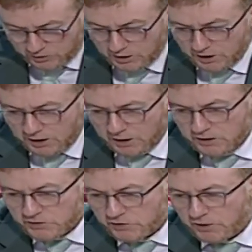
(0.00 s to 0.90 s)

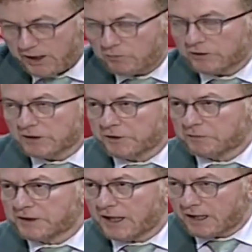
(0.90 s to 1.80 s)
السؤال المرتبط
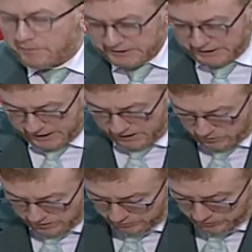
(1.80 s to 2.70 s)
بنقل البضائع
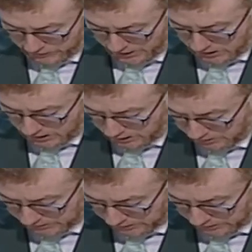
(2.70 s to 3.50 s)
واللي بالفعل كما